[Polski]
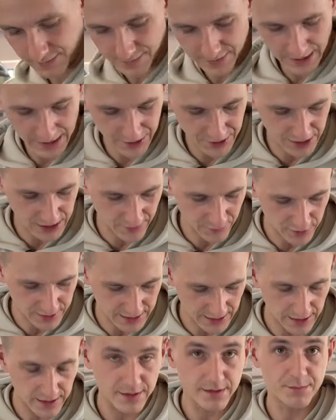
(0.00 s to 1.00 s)
taka
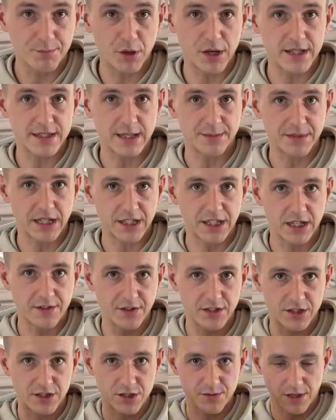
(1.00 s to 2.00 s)
ciekawostka. Polecam taki
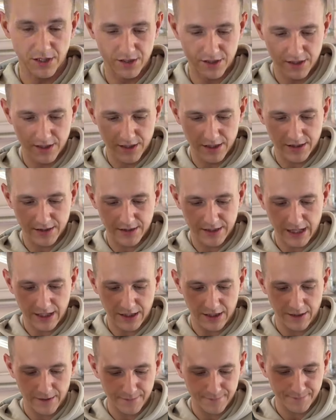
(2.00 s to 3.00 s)
chwyt trzymać.
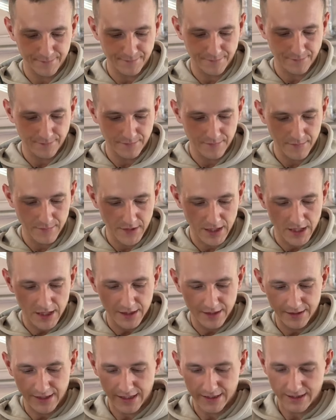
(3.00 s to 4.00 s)
Taki.
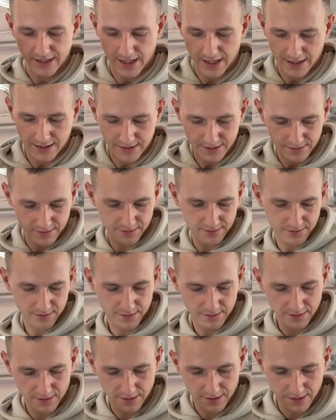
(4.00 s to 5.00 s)
Nie tak,
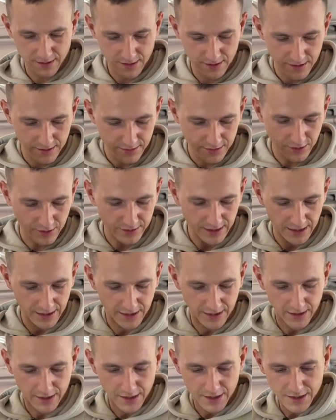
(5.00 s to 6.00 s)
tylko
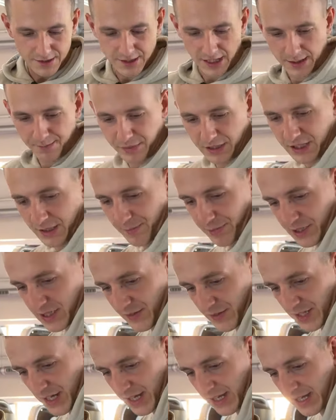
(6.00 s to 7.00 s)
taki. Że jak będziemy
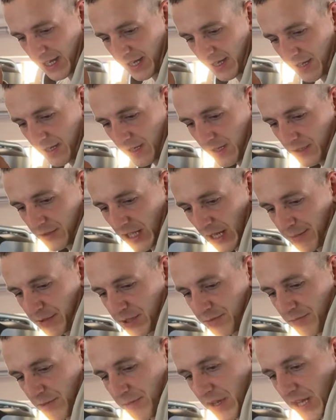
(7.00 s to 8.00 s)
prostować rękę, to
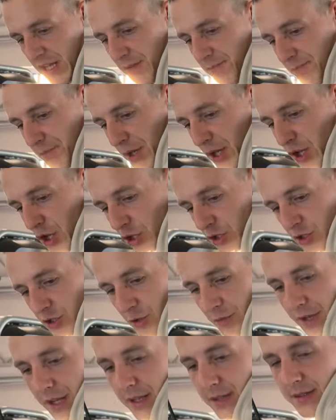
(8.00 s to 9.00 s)
jakbyśmy mieli
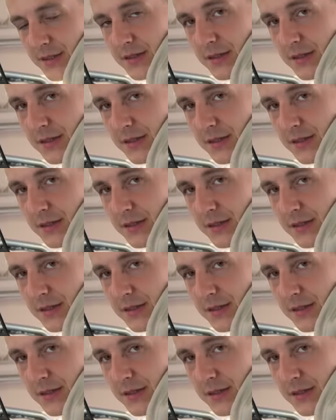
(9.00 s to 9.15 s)
prostą rękę,